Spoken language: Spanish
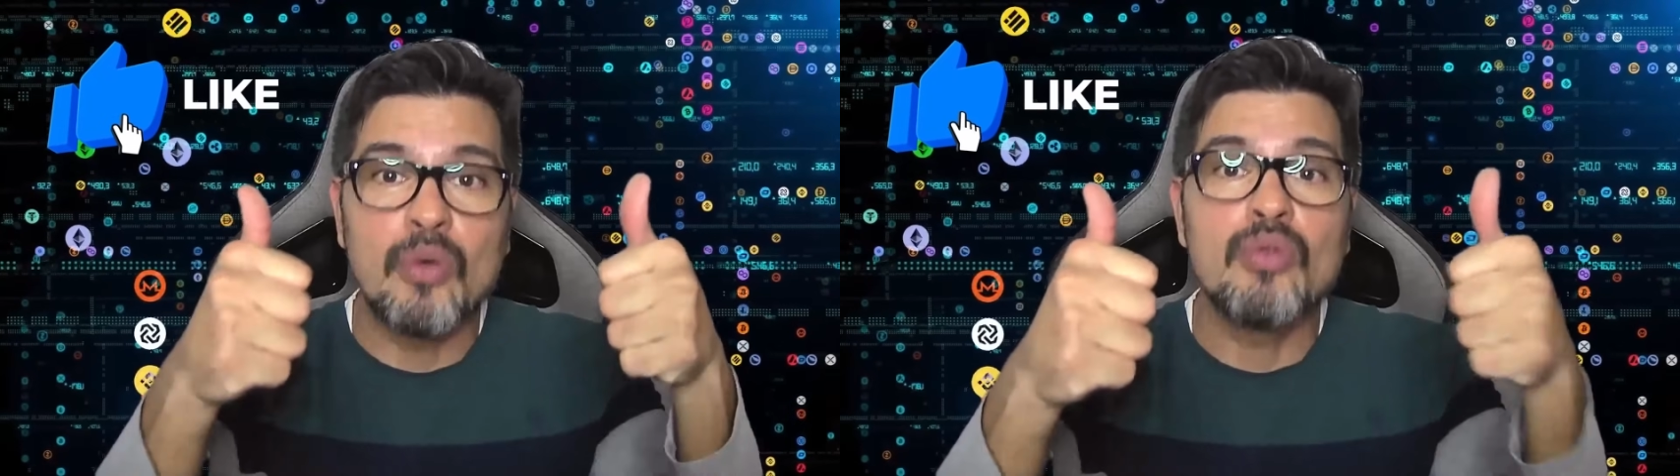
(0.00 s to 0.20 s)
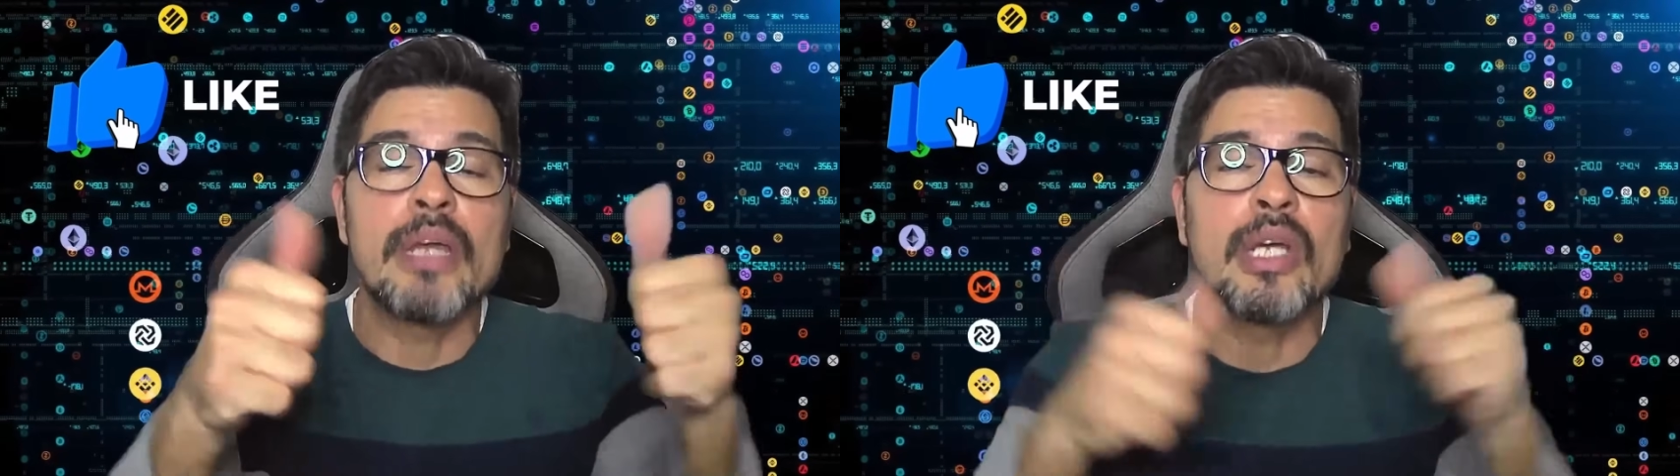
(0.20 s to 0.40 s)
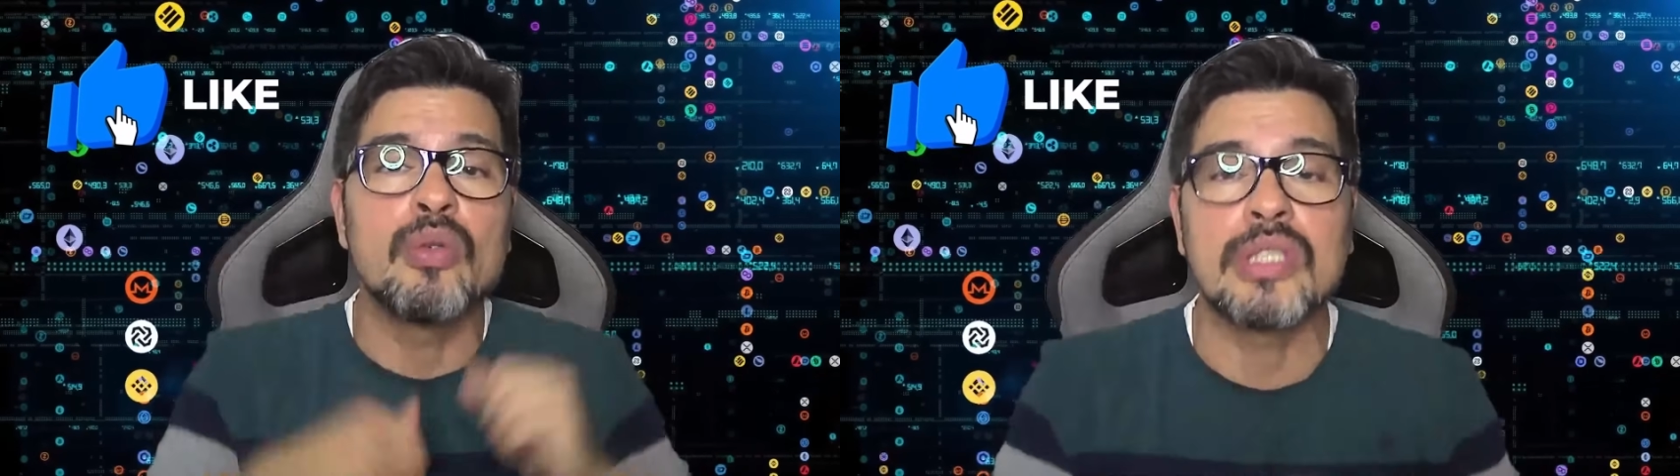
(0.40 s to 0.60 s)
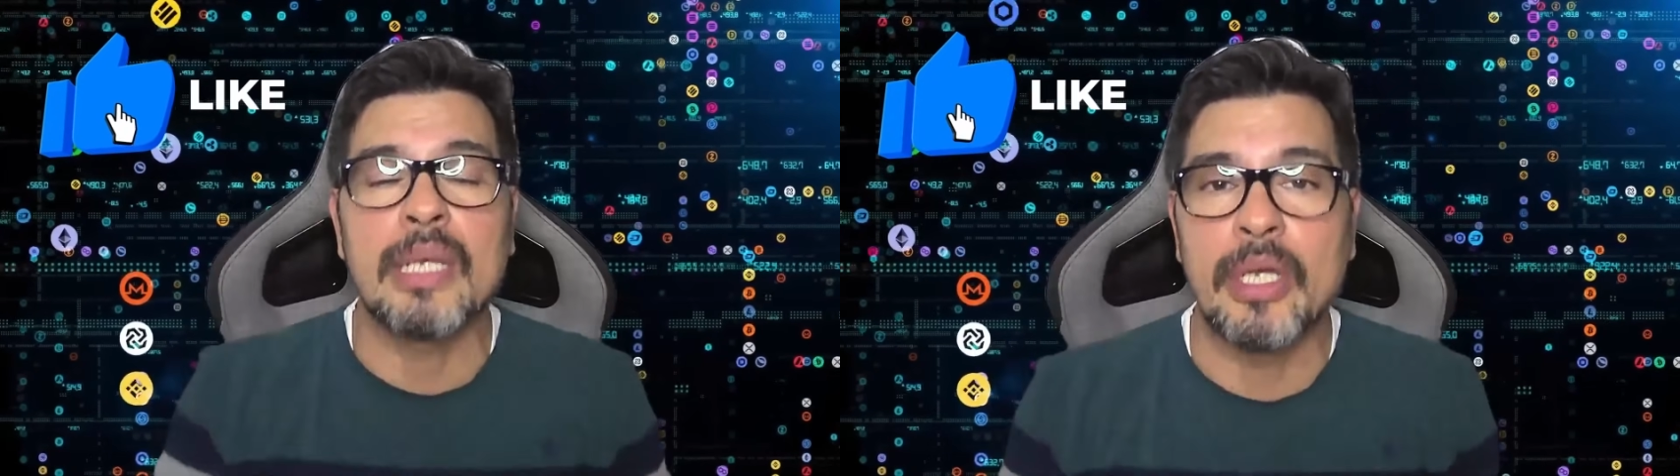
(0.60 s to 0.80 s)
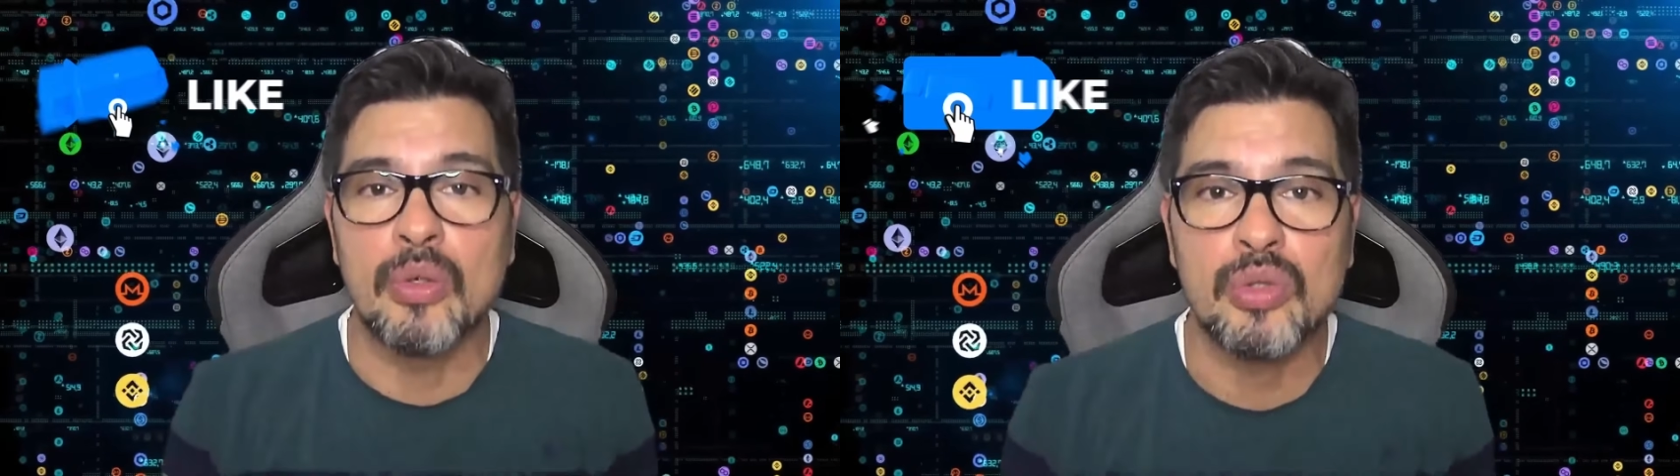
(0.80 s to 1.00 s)
un me gusta,
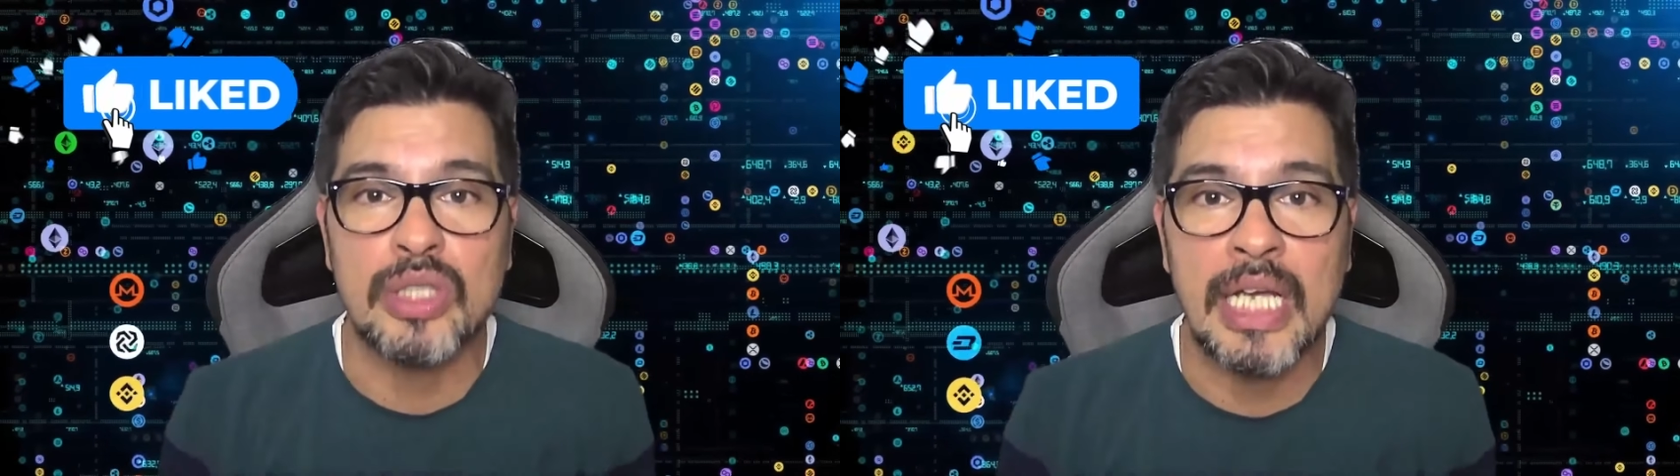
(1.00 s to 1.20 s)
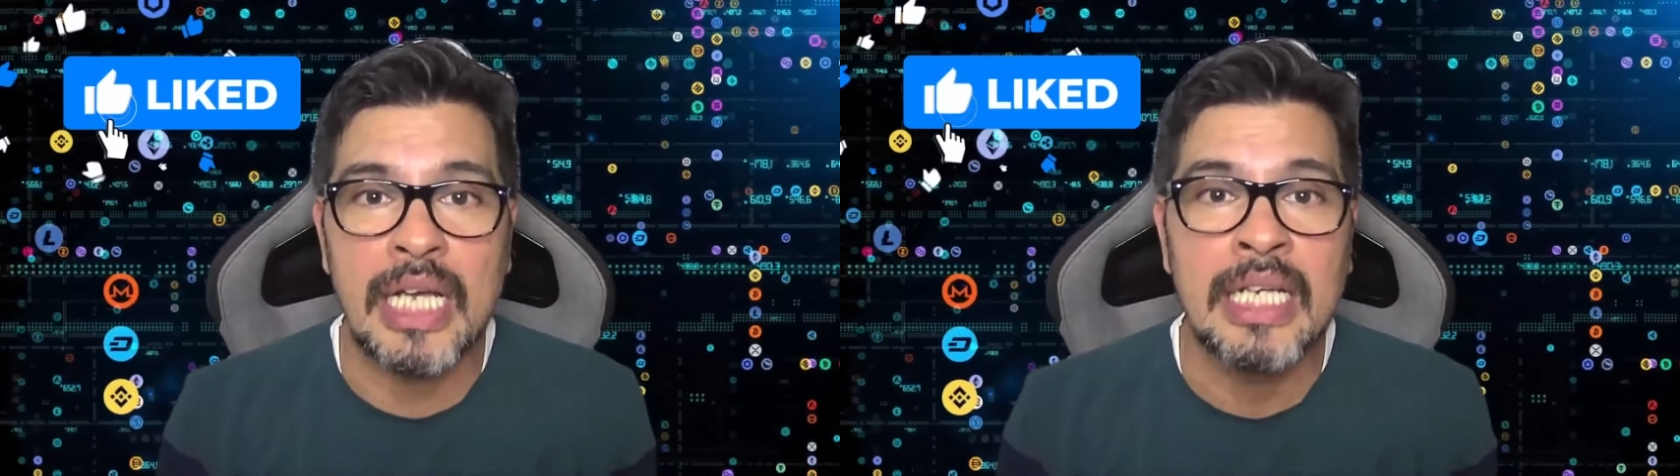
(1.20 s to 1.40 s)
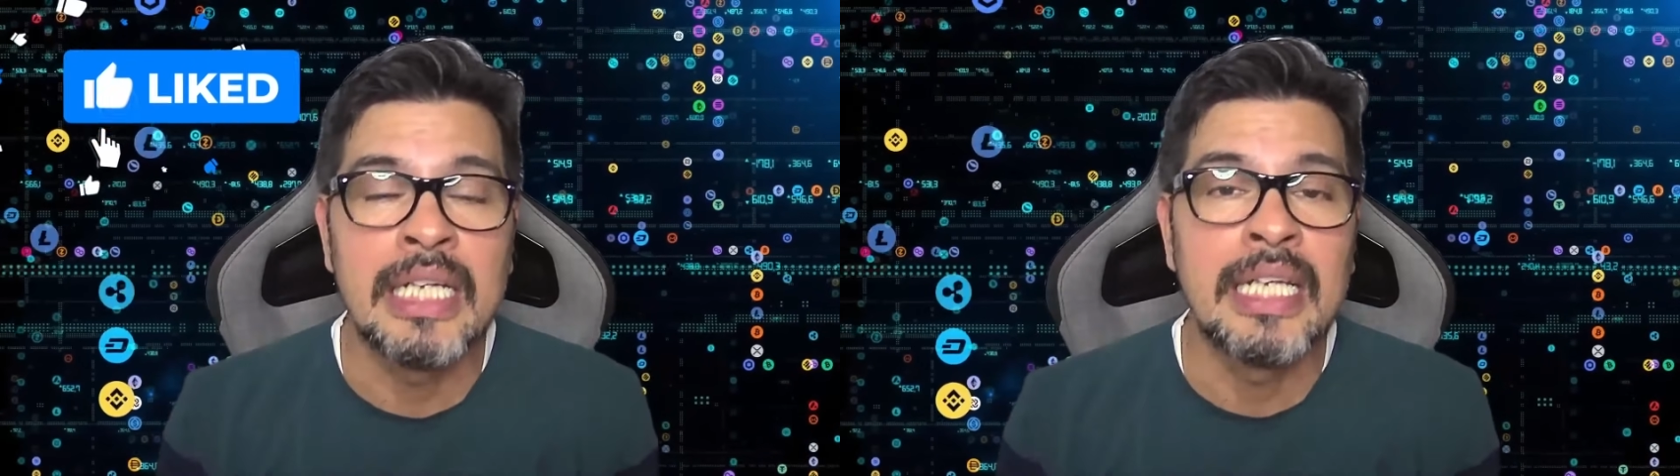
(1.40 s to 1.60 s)
me gusta.